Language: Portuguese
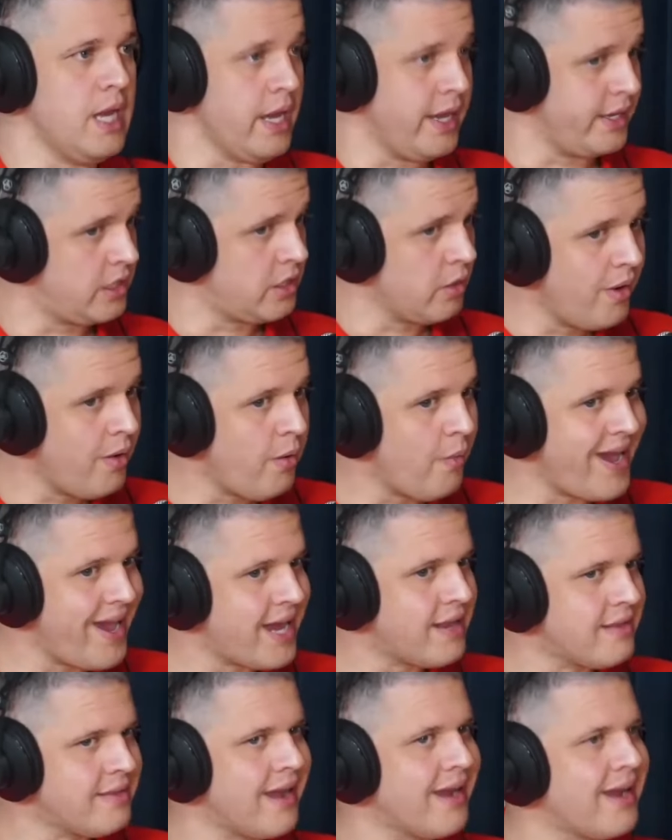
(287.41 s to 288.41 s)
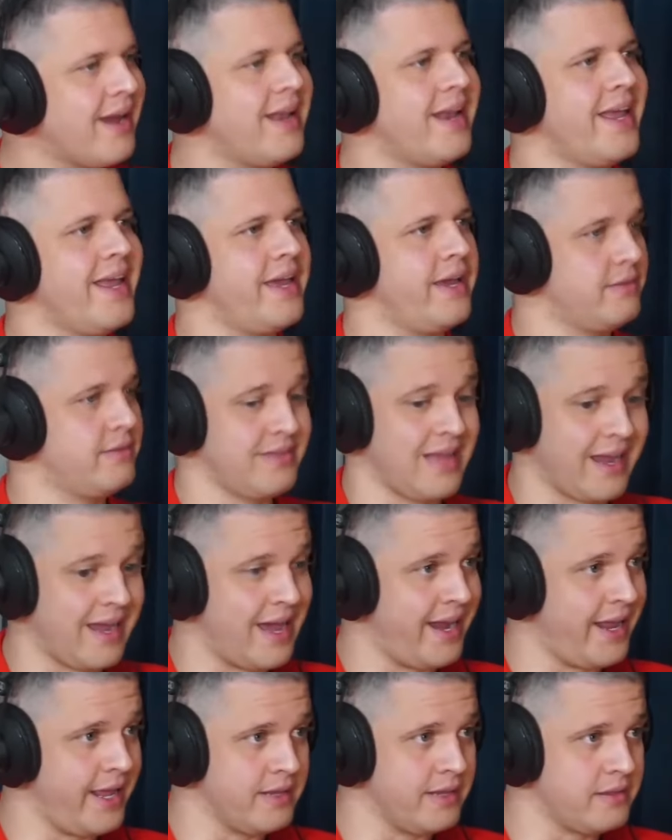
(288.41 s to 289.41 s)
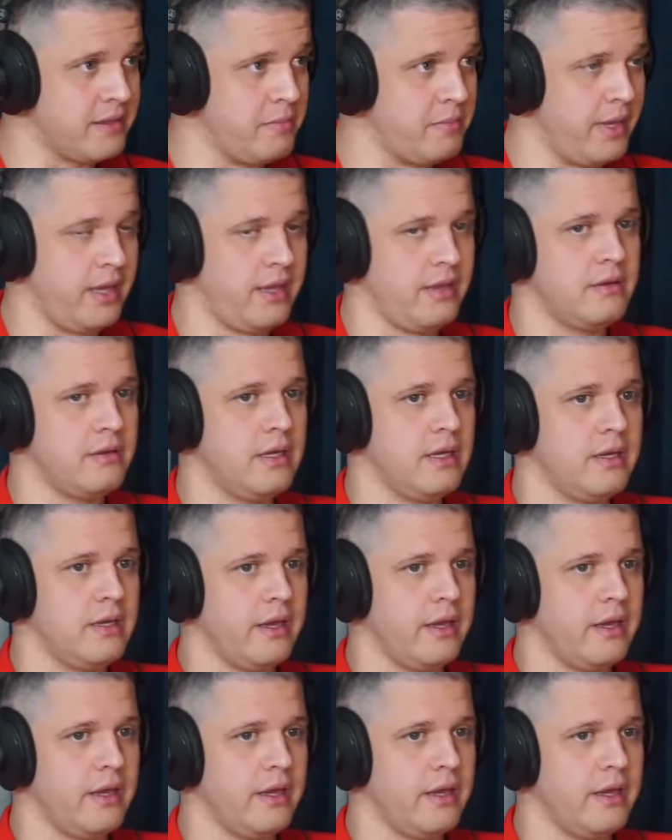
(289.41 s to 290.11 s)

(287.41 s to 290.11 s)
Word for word: Então eu era tagale... tagarela também.